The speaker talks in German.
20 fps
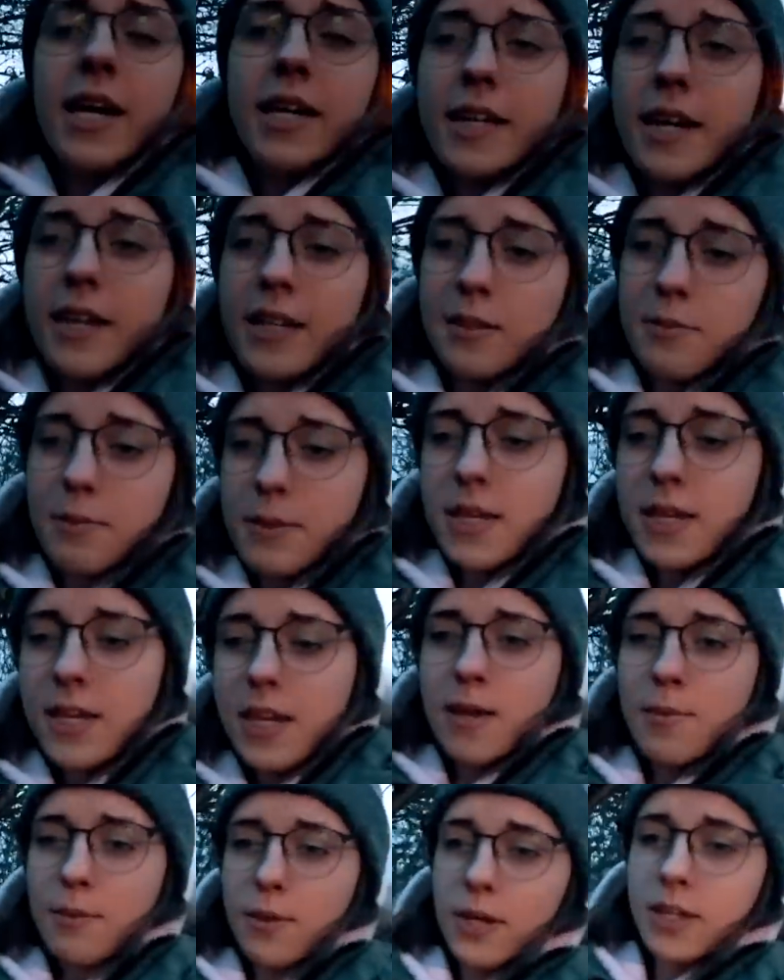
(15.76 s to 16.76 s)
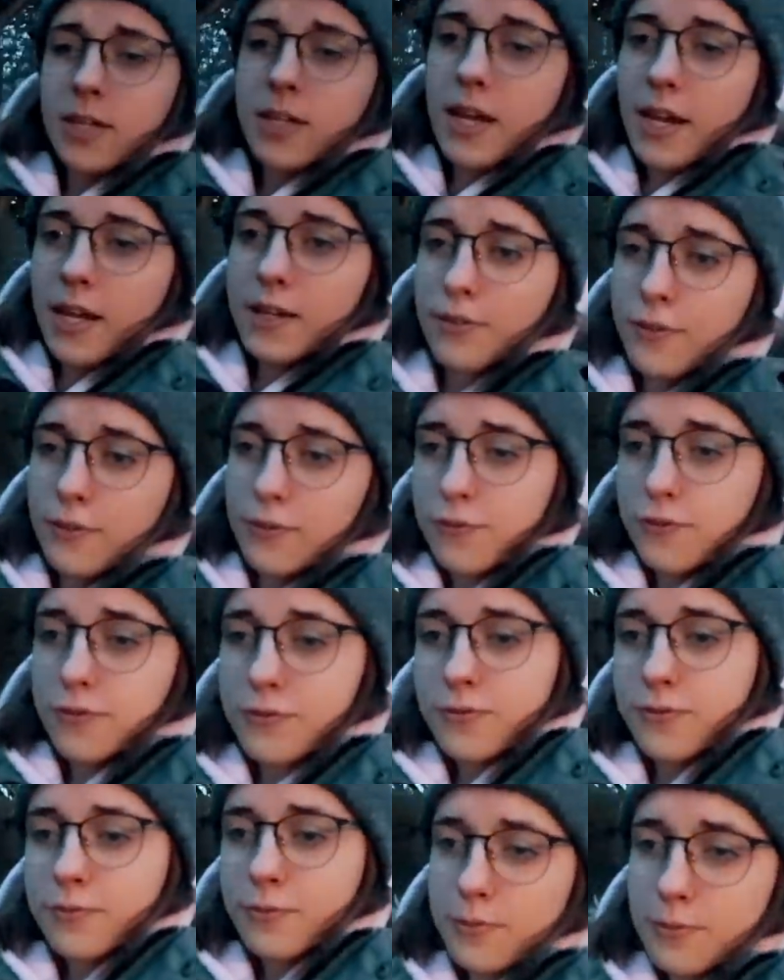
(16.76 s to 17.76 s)
Ich dachte mir, ich gebe euch nach fünf
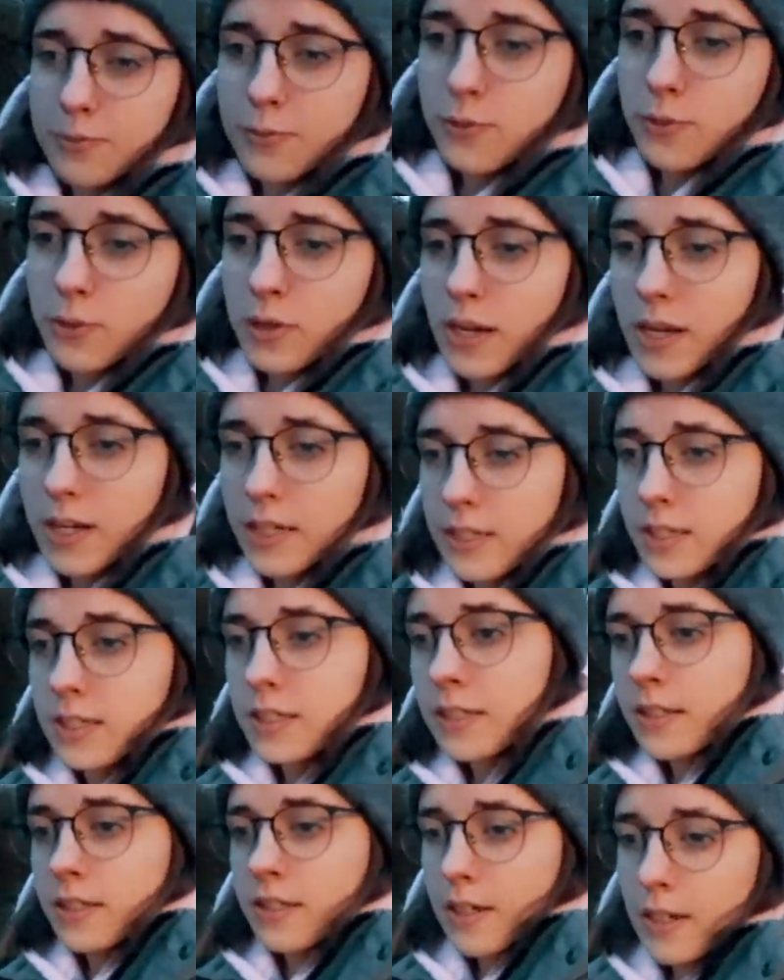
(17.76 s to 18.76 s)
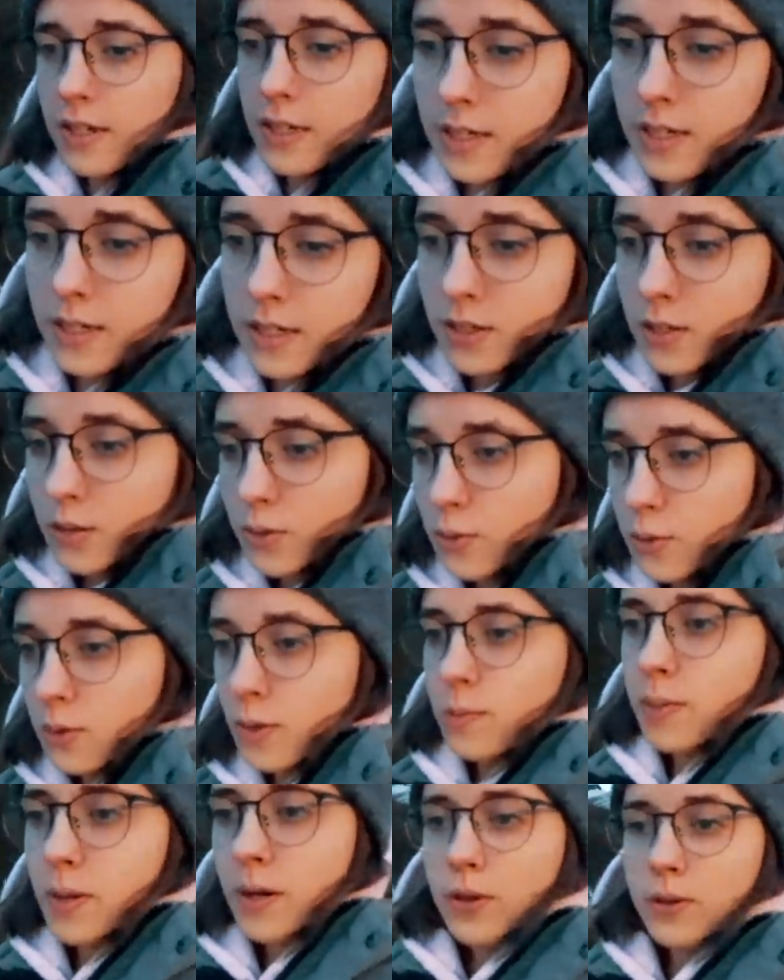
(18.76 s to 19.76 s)
Monaten
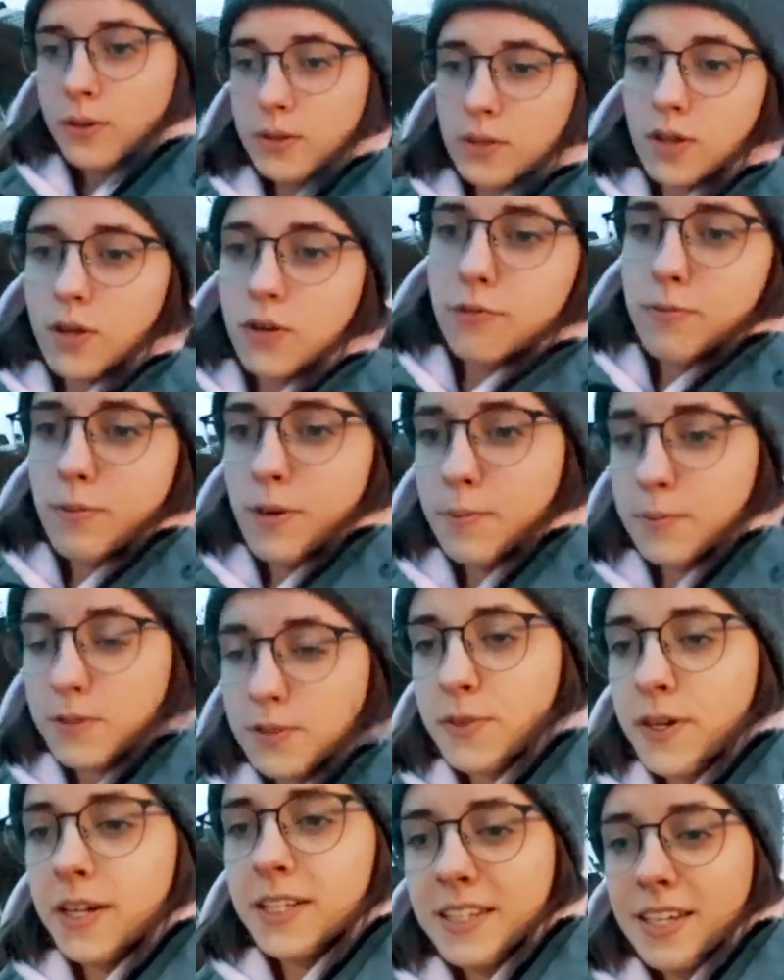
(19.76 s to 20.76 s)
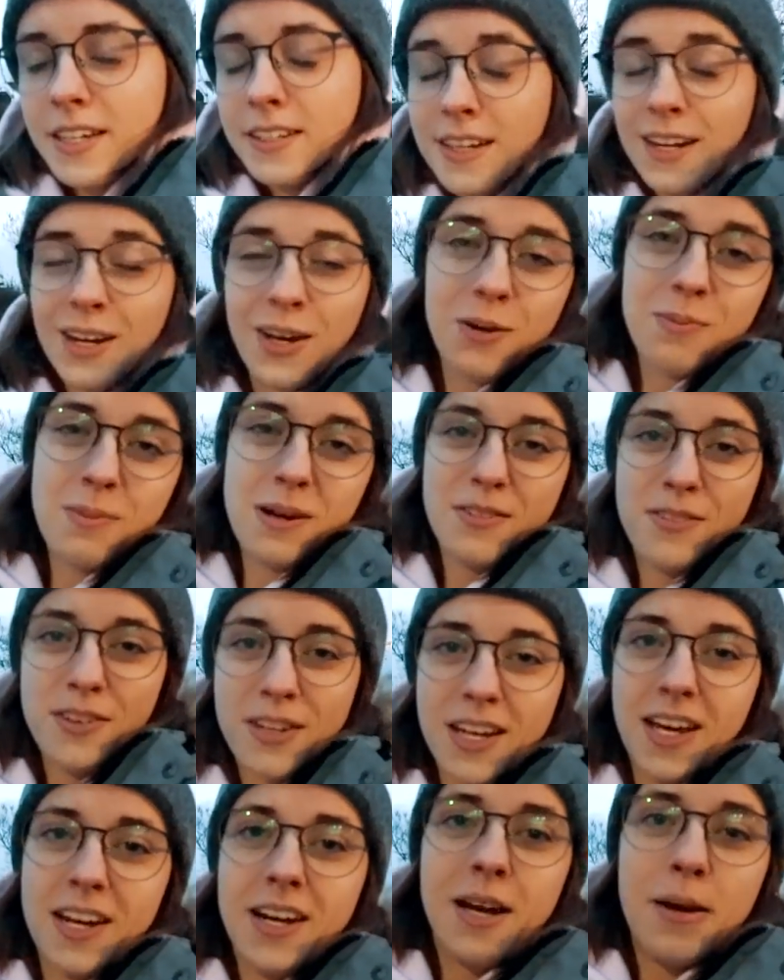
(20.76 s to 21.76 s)
Ruhepause auf meinem Zweitkanal auch mal
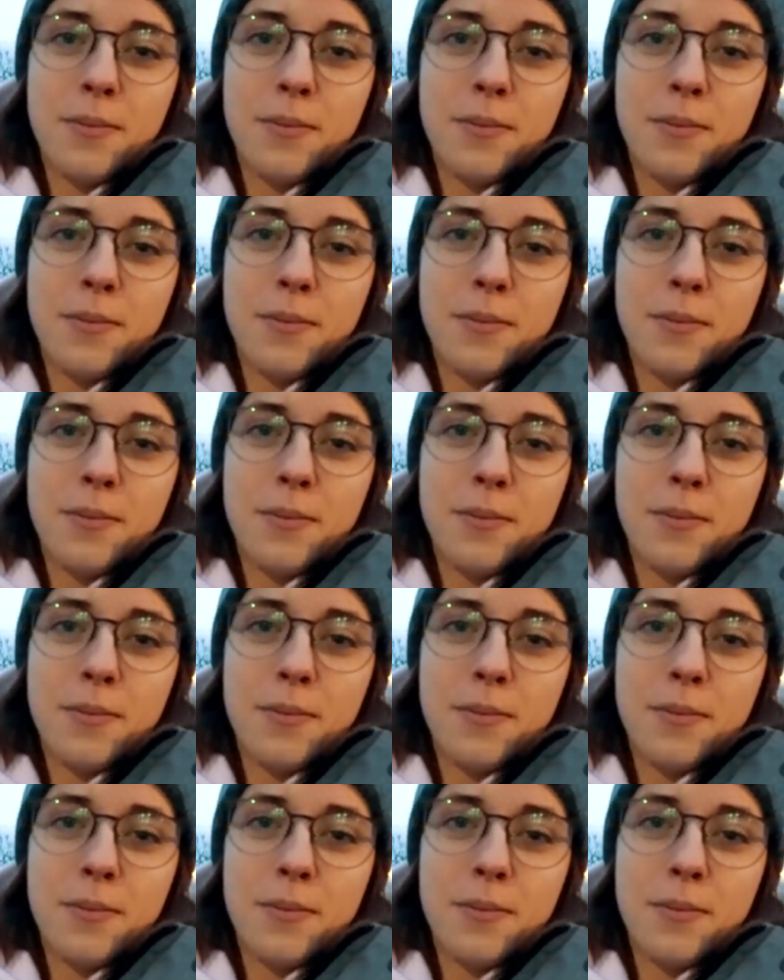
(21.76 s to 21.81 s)
wieder ein